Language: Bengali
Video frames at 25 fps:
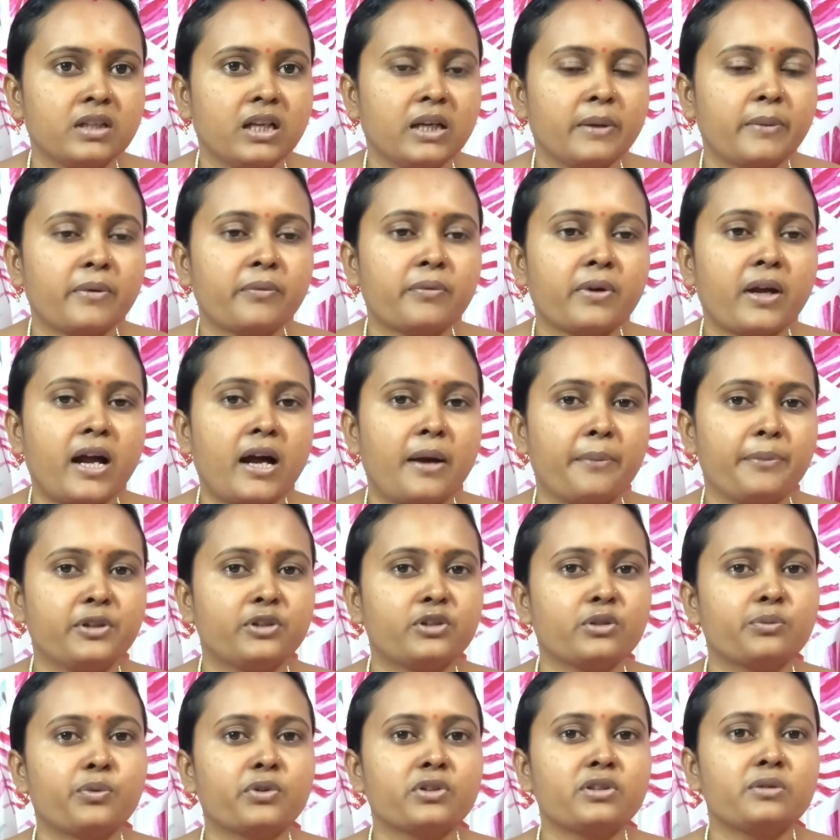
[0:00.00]
এবার আমি
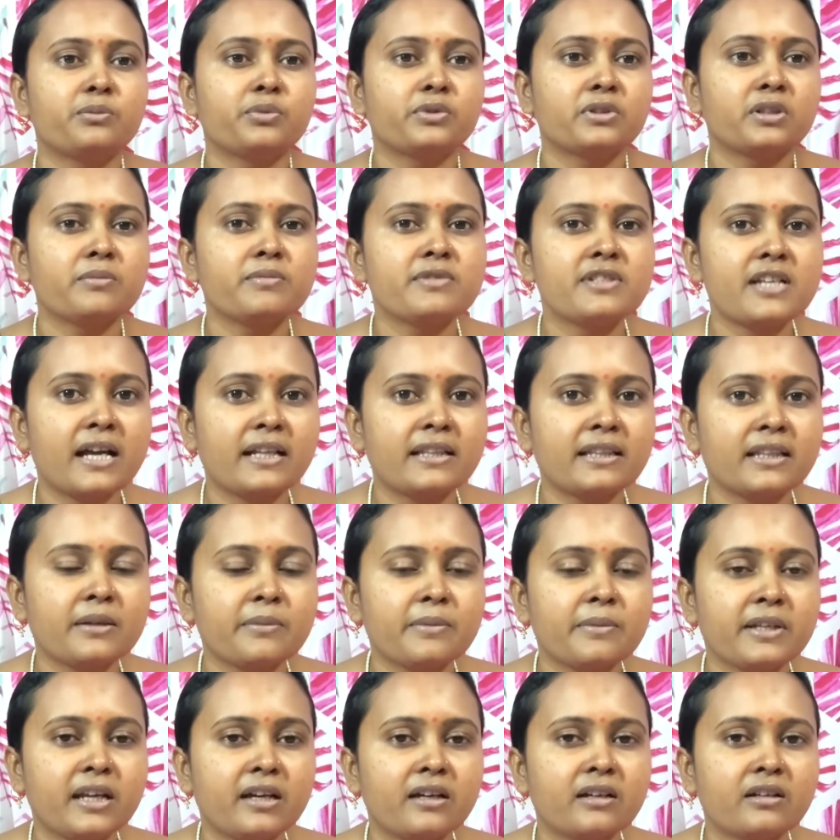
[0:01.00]
তো প্রথম প্রথম
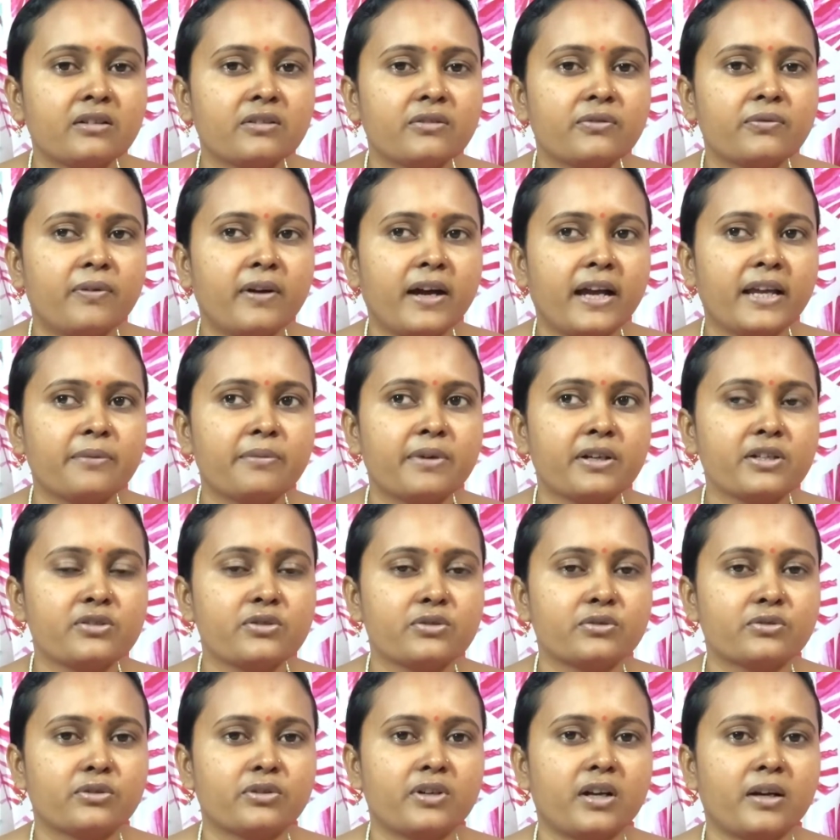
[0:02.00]
জানতামই না
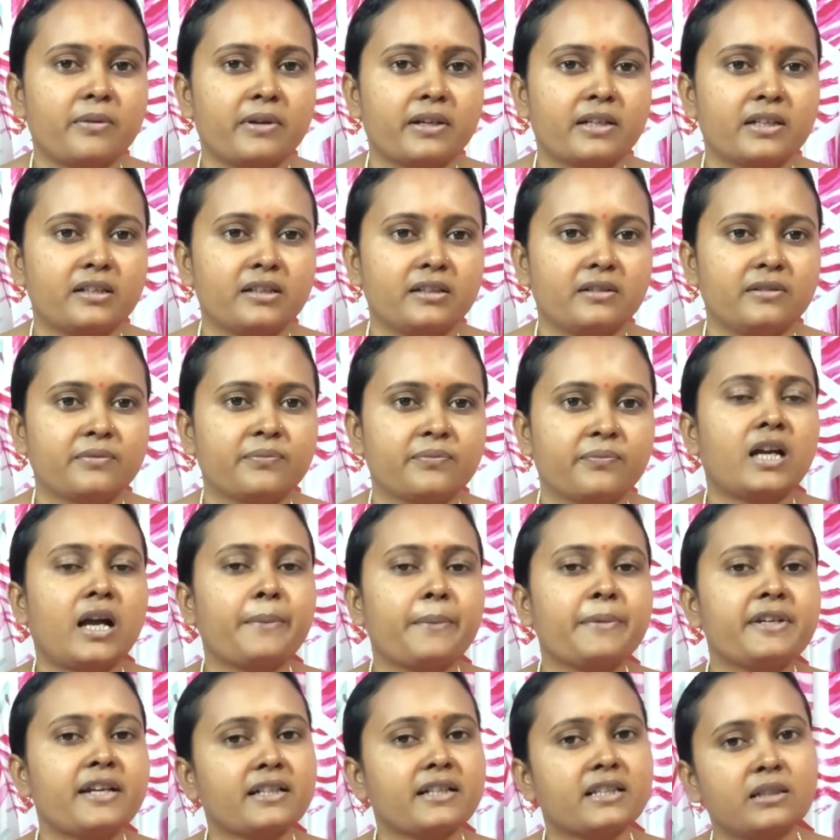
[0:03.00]
ফাইবারযুক্ত খাবার কি
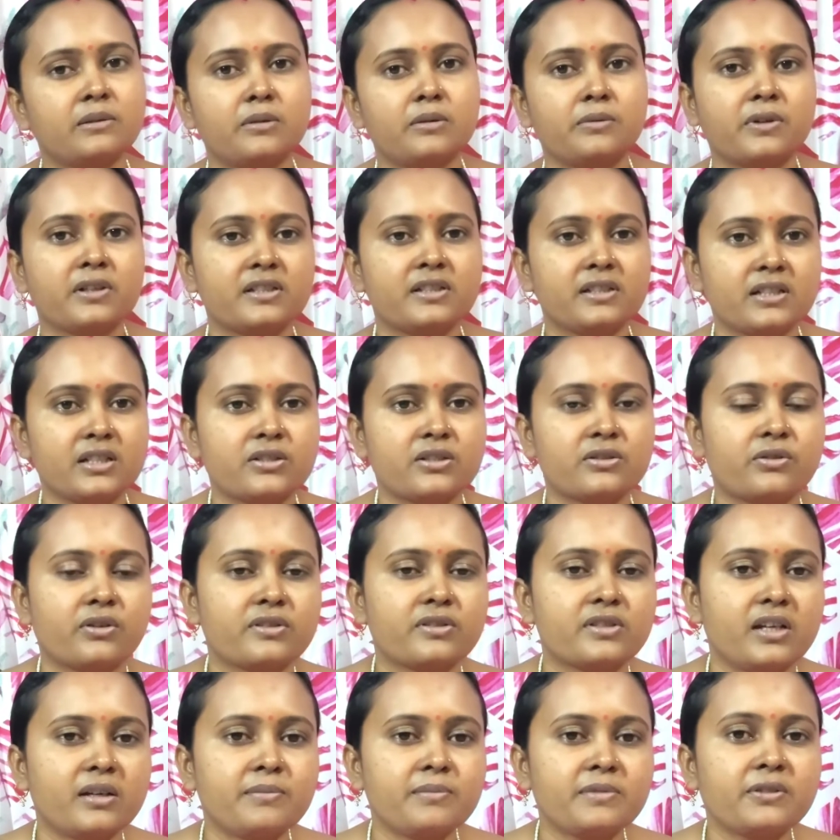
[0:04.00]
আমি ডাক্তারবাবুকে জিজ্ঞেস
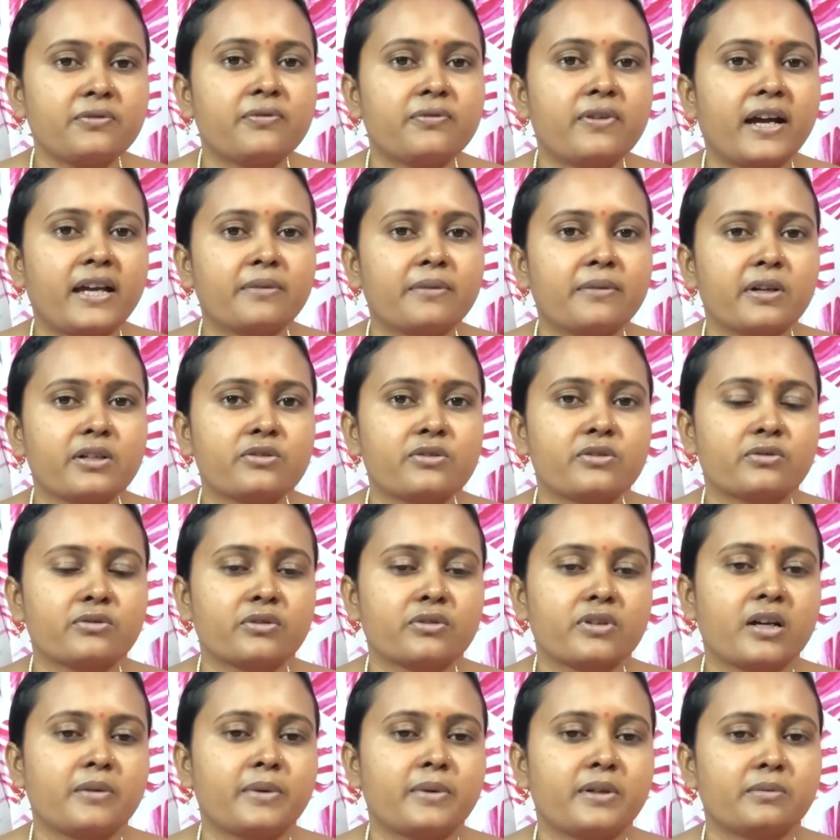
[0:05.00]
করেছিলাম যে ফাইবারযুক্ত
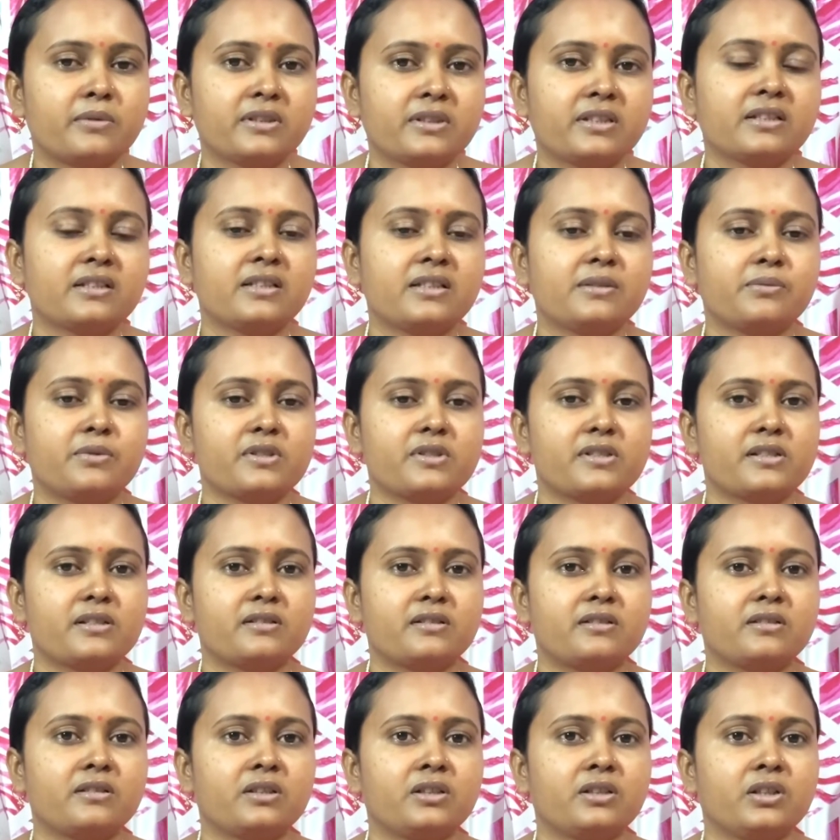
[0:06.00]
খাবার বলতে কি বলছেন
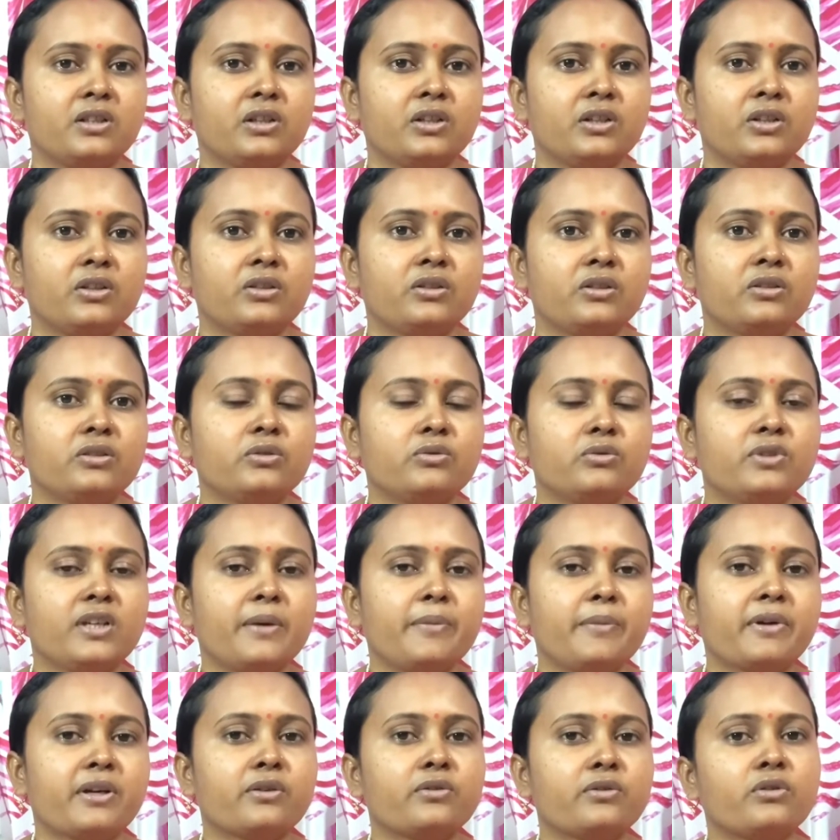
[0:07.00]
তো উনি
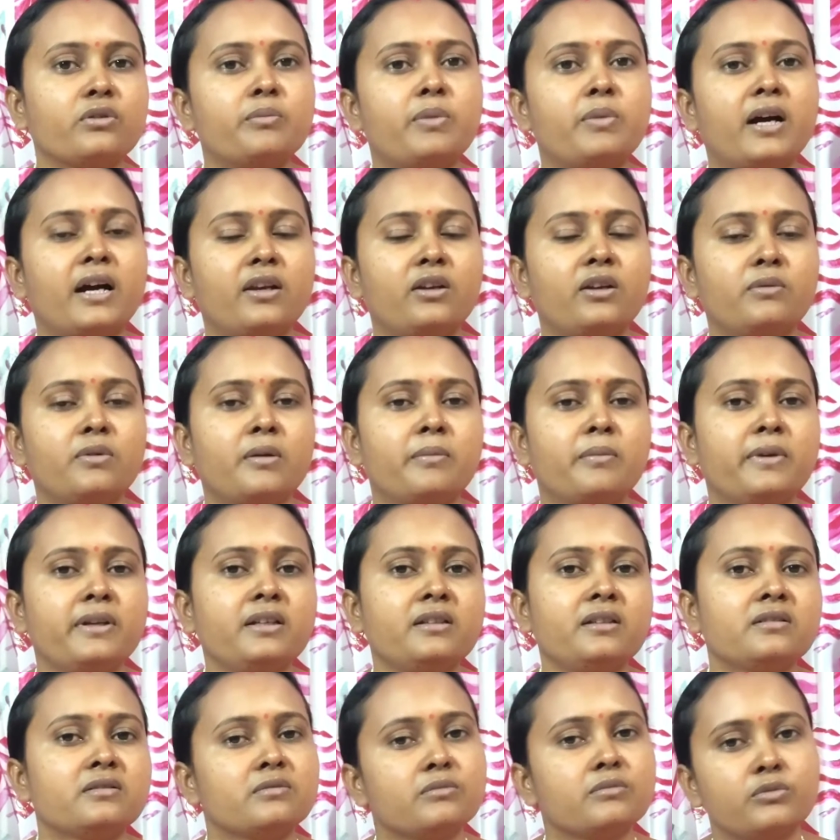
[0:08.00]
আমাকে খুব ভালোভাবে
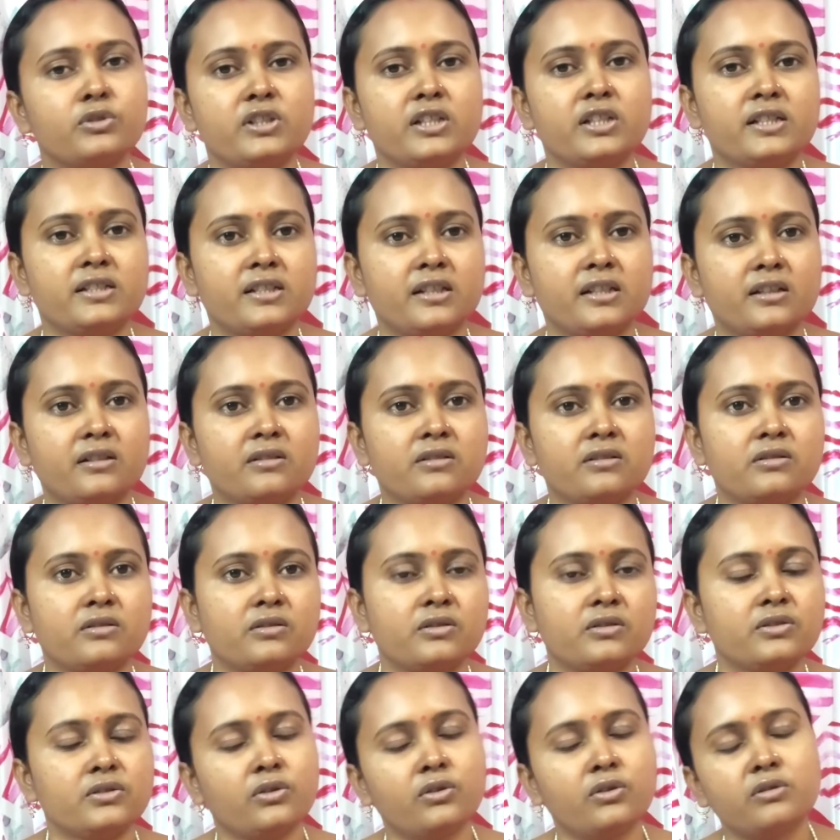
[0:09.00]
বুঝিয়েছিলেন
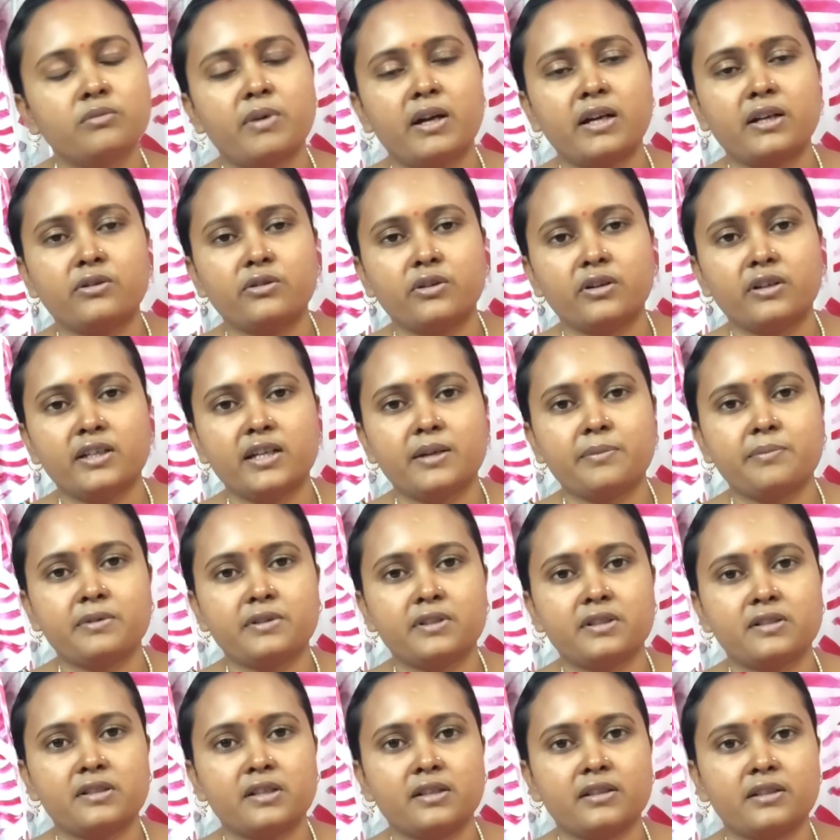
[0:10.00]
চলুন ভাগ করে নিই
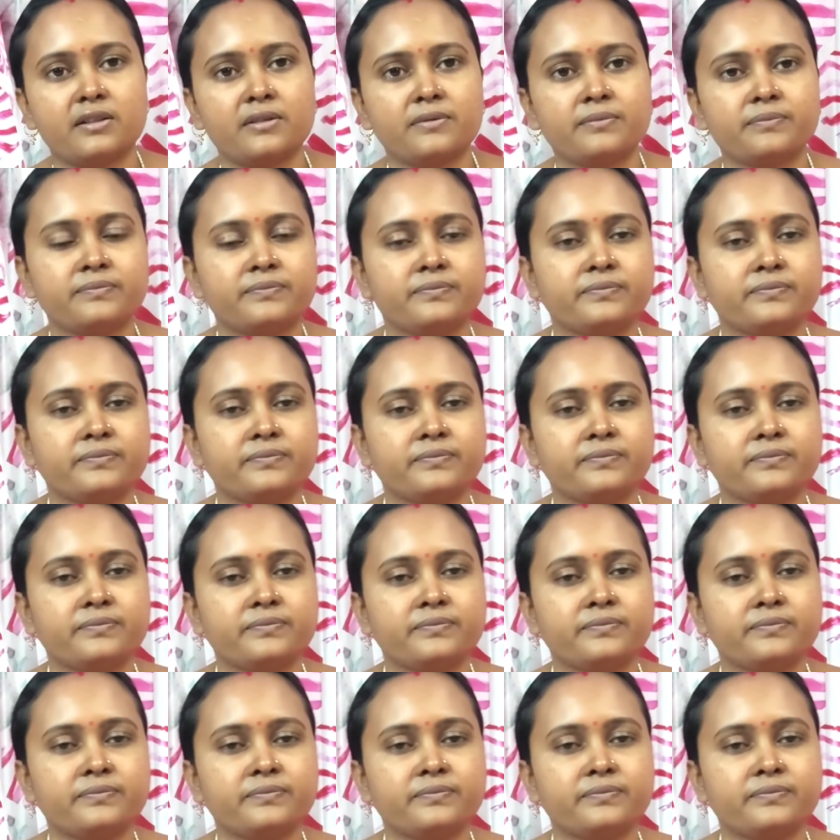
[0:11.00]
আপনাদের সাথে